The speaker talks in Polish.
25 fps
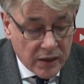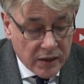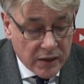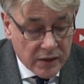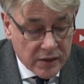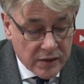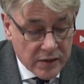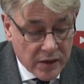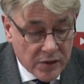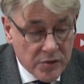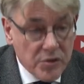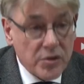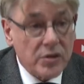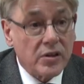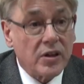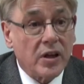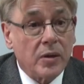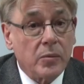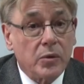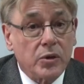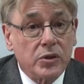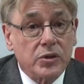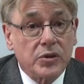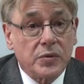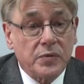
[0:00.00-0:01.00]
e,
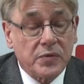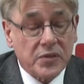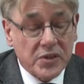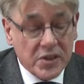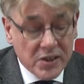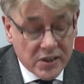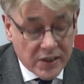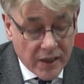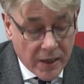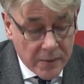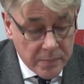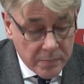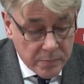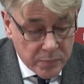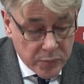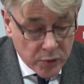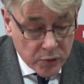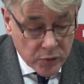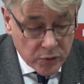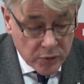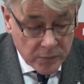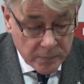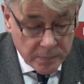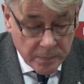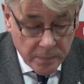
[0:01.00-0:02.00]
zaczynamy od
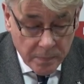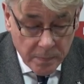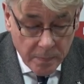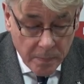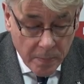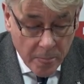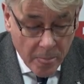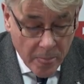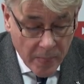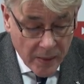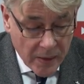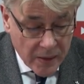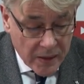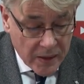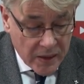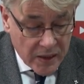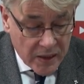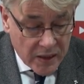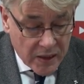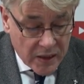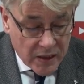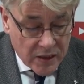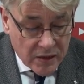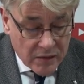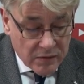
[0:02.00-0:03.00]
wstępu.
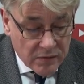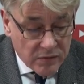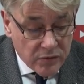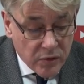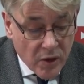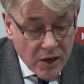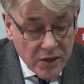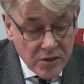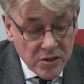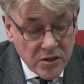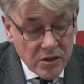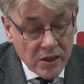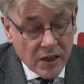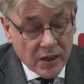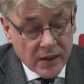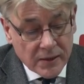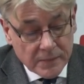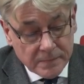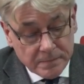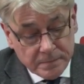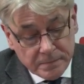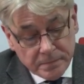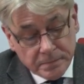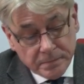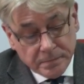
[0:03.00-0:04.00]
Własna
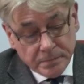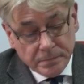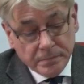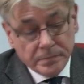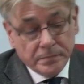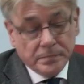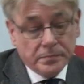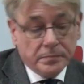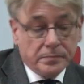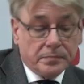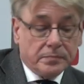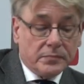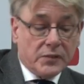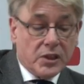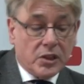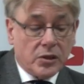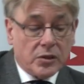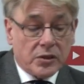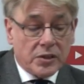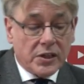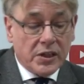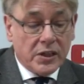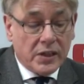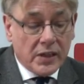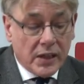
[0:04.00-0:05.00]
i
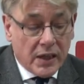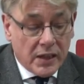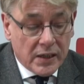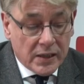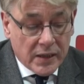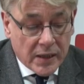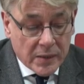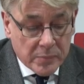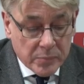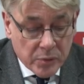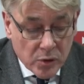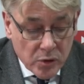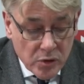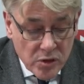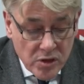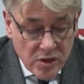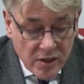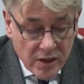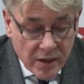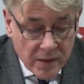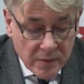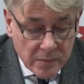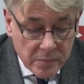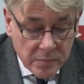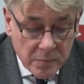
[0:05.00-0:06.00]
oryginalna
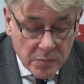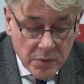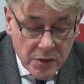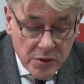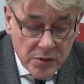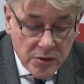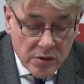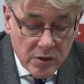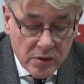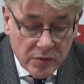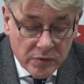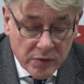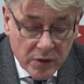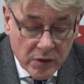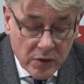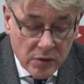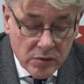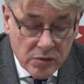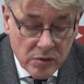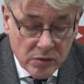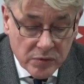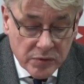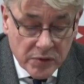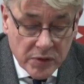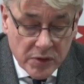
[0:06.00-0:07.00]
polska myśl
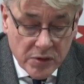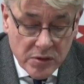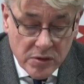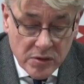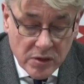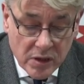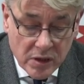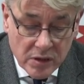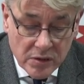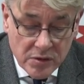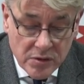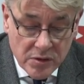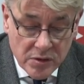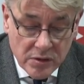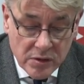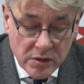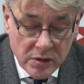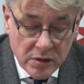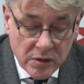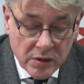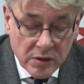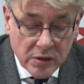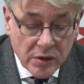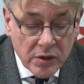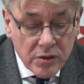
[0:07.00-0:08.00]
filozoficzna
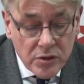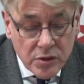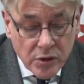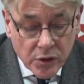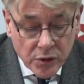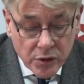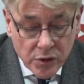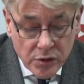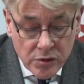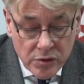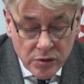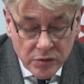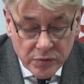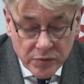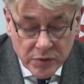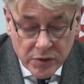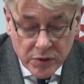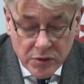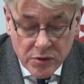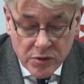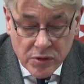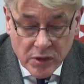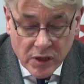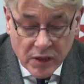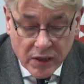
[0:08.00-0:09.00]
czy
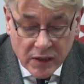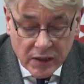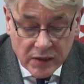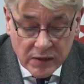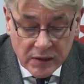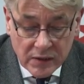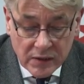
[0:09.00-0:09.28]
historiozoficzna